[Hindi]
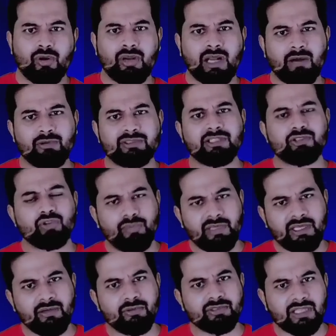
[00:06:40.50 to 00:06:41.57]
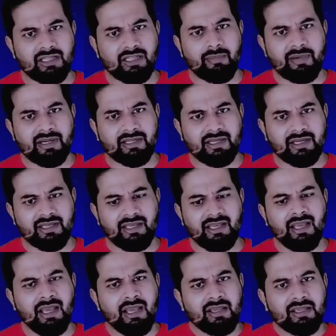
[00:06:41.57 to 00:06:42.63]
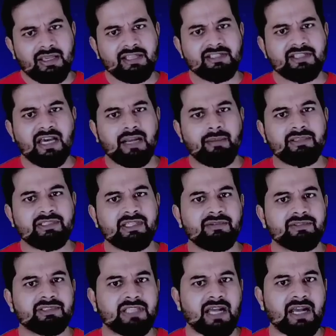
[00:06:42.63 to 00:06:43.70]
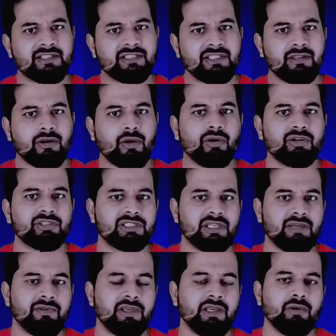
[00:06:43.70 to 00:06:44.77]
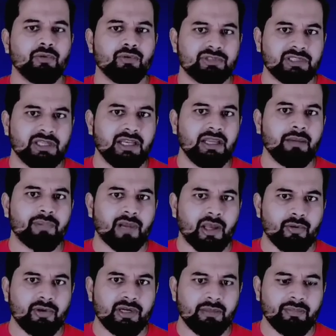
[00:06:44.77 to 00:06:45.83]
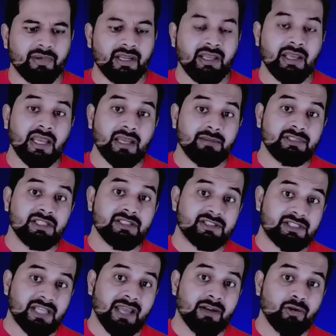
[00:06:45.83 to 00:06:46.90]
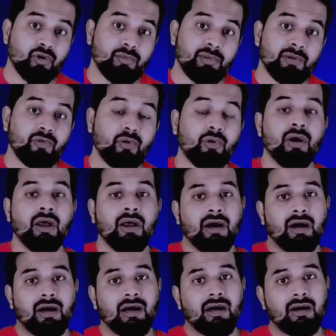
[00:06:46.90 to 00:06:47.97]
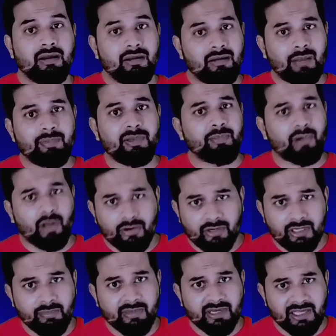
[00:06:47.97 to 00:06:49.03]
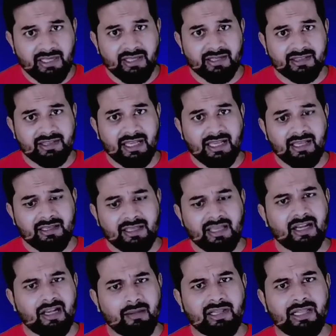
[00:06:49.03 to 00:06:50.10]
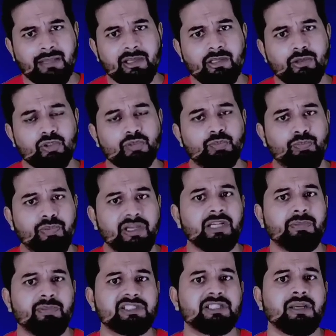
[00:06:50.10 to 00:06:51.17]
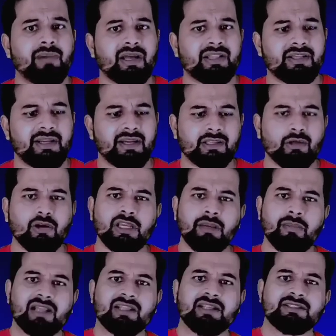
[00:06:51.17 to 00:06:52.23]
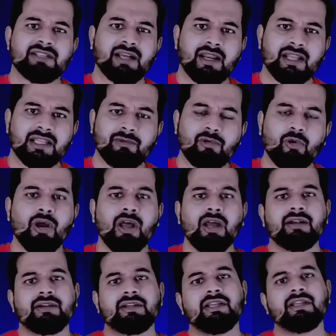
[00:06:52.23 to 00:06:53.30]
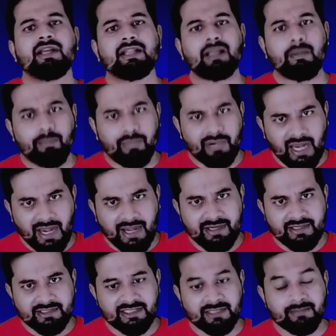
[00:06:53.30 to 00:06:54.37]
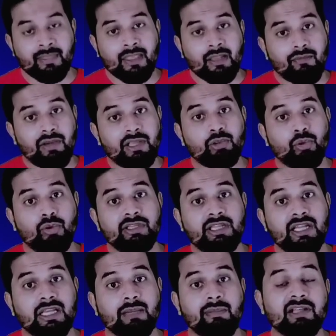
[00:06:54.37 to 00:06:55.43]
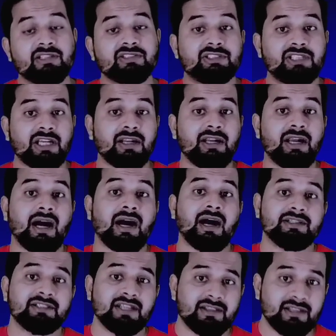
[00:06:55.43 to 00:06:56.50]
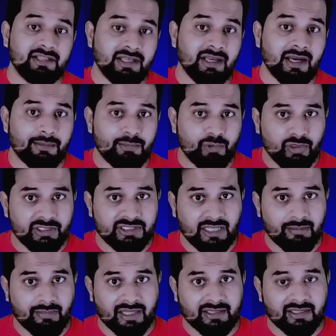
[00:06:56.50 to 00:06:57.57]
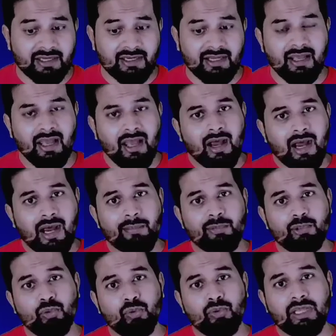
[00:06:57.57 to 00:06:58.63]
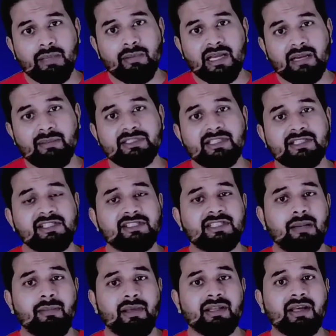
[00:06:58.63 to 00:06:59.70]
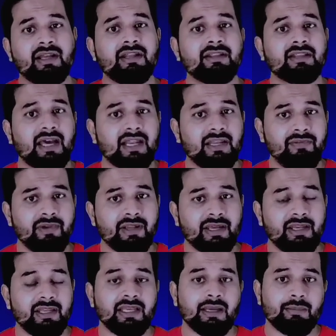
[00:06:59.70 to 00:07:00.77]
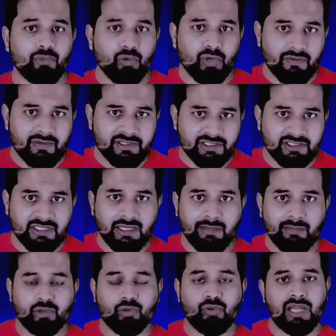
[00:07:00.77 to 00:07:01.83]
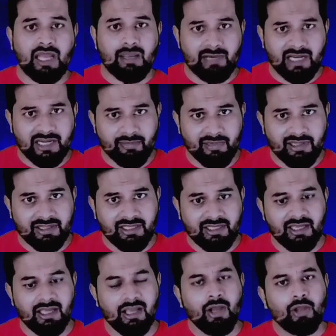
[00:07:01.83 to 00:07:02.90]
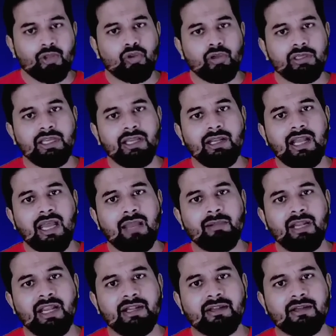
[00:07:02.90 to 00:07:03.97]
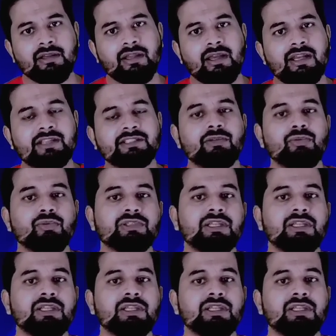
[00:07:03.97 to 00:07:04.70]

डॉग हाउस या जो भी है उसके अंदर बैठ करके कि इस घर में सिर्फ साजिद और शिव ही उसके लिए प्रायोरिटी पर है एम स्टैन को भी वो अपनी प्रायोरिटी पर नहीं रखता है कहने का मतलब है कि दोस्त पीठ पीछे बातें करते हैं और ये बात किससे कर रहा था वो टीना द ब्रांड से वहीं थोड़ी देर के बाद जग्गा आ जाती है अब्दू के साथ बात करने अब्दू के बारे में जैसे ही सलमान खान ने तारीफें करी कि अब्दू की वजह से निमरत को लाइमलाइट मिलती है तो ये लाइमलाइट कलर्स की